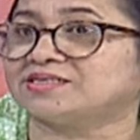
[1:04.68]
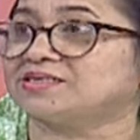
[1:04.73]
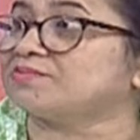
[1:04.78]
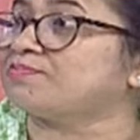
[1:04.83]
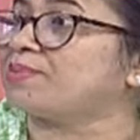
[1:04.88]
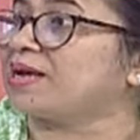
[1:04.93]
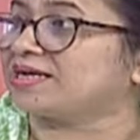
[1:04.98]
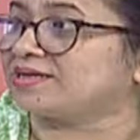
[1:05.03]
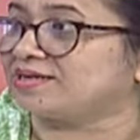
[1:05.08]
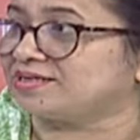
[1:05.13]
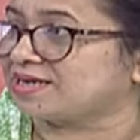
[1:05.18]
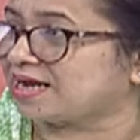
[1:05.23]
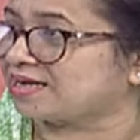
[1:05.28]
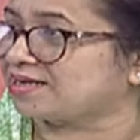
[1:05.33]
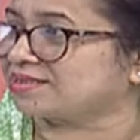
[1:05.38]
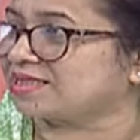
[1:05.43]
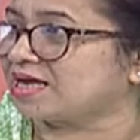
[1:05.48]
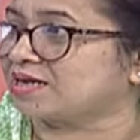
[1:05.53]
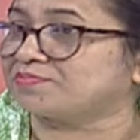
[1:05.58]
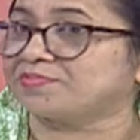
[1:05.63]
যে ব্যাংকে টাকা
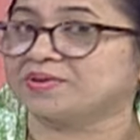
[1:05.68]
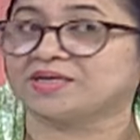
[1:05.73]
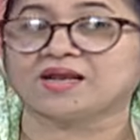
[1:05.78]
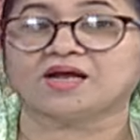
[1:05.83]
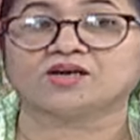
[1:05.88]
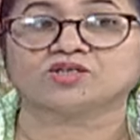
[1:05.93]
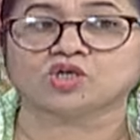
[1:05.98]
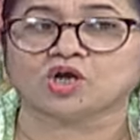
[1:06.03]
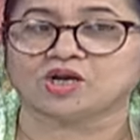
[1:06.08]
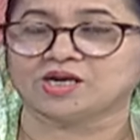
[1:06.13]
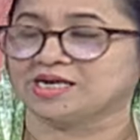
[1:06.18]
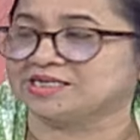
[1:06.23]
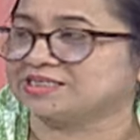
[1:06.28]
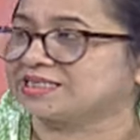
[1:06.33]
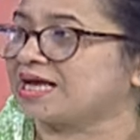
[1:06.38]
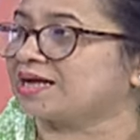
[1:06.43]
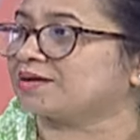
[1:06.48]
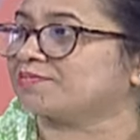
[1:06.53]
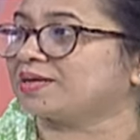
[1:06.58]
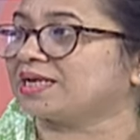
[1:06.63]
থাকবে না ডলার
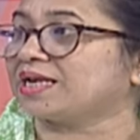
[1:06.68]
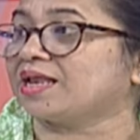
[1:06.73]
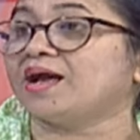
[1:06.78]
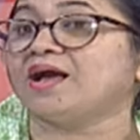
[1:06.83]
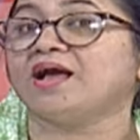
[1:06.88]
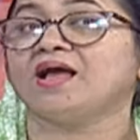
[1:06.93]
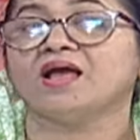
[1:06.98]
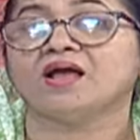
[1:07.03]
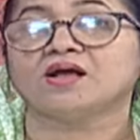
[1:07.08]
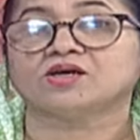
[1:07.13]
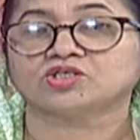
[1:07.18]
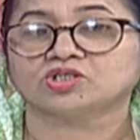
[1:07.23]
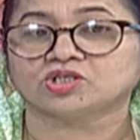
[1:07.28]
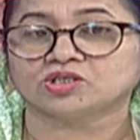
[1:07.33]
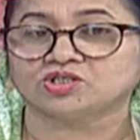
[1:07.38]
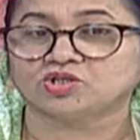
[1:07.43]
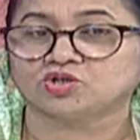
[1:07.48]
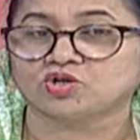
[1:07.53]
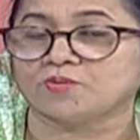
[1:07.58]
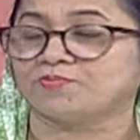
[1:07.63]
থাকবে না
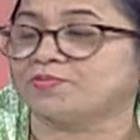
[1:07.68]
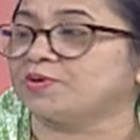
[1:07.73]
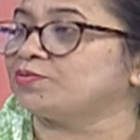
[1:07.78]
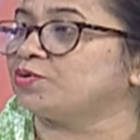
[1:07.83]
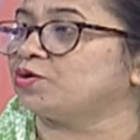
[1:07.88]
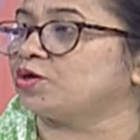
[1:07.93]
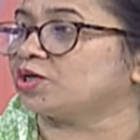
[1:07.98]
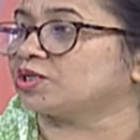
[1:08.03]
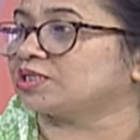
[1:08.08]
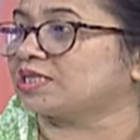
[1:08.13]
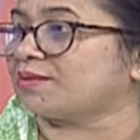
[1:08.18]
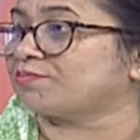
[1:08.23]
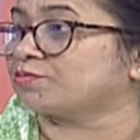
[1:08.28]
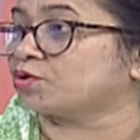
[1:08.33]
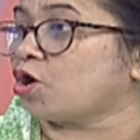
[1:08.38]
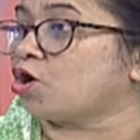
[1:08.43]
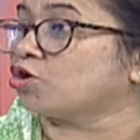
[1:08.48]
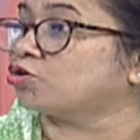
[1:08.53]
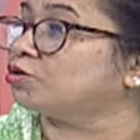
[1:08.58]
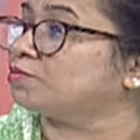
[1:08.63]
দ্রব্যমূল্যের দাম
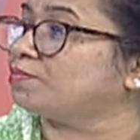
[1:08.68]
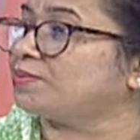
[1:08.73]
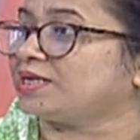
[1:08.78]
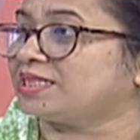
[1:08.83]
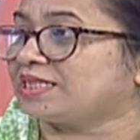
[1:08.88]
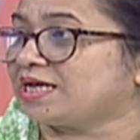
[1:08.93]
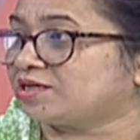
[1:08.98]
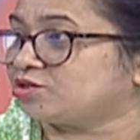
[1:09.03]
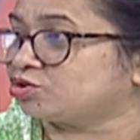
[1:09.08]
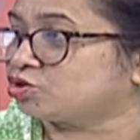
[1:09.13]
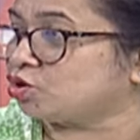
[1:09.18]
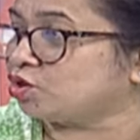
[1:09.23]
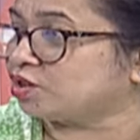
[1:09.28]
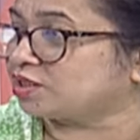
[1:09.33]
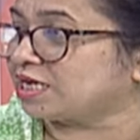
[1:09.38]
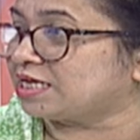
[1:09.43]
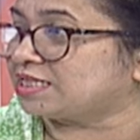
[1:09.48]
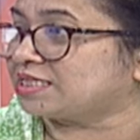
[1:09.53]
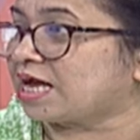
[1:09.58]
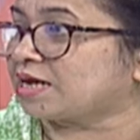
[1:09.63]
গগন বিদারি
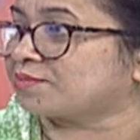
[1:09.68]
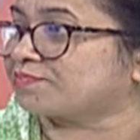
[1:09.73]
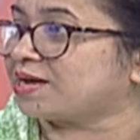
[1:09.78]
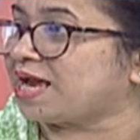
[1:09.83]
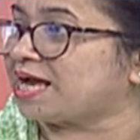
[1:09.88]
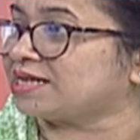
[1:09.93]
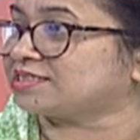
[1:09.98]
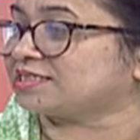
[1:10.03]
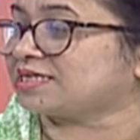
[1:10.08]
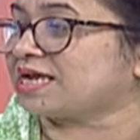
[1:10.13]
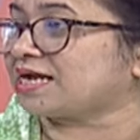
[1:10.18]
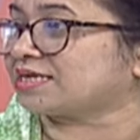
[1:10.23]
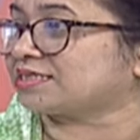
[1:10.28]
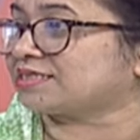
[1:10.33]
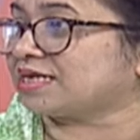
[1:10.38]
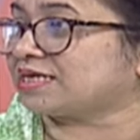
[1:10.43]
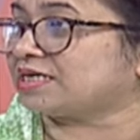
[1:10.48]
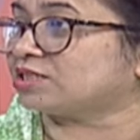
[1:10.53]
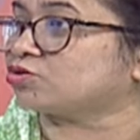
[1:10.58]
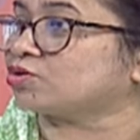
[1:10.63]
চলতেই থাকবে আজকে এক
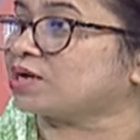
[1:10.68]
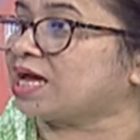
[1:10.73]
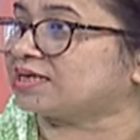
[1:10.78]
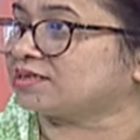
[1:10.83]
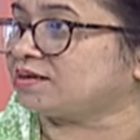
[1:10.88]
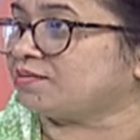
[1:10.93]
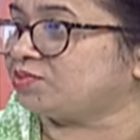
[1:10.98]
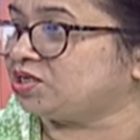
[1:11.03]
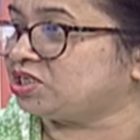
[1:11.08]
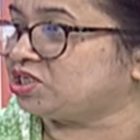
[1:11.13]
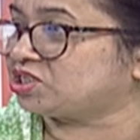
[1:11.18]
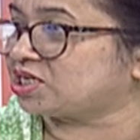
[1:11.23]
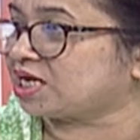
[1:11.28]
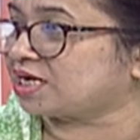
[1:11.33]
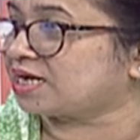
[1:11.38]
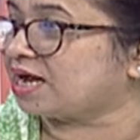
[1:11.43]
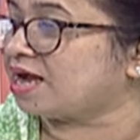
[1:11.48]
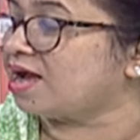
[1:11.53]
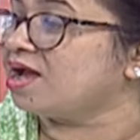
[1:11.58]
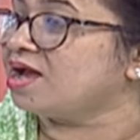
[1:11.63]
টাকা তো কালকে বিশ
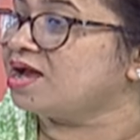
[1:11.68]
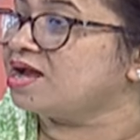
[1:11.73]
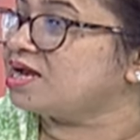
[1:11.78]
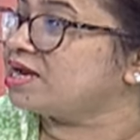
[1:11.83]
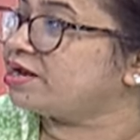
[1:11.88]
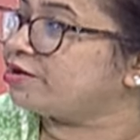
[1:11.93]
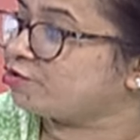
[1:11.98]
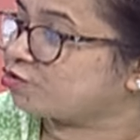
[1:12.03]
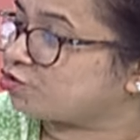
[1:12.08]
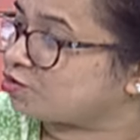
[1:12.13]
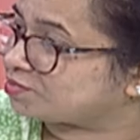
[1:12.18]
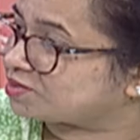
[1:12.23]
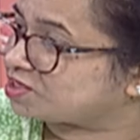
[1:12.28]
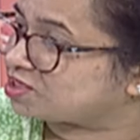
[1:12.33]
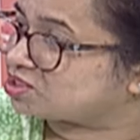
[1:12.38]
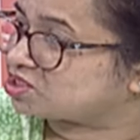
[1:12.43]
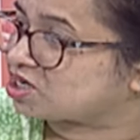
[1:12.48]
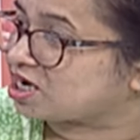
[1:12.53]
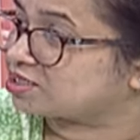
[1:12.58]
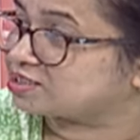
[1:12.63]
টাকা এরকম কি
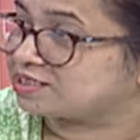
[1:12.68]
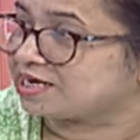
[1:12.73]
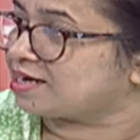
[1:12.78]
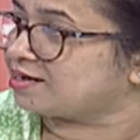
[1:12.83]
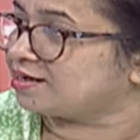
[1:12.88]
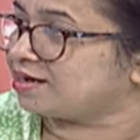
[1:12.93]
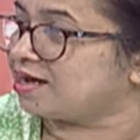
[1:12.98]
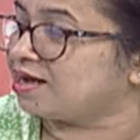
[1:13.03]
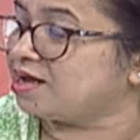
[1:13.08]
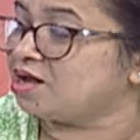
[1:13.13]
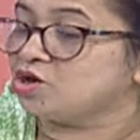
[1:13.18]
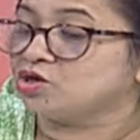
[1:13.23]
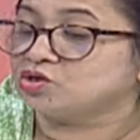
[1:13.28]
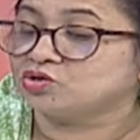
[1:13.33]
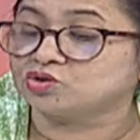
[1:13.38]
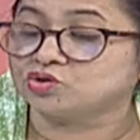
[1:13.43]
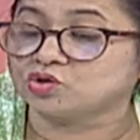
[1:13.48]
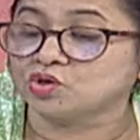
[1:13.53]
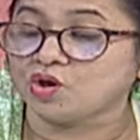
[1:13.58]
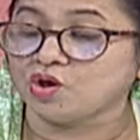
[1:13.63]
চায় চায় না
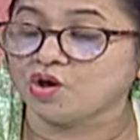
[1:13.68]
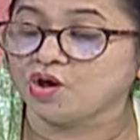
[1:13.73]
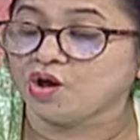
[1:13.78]
সো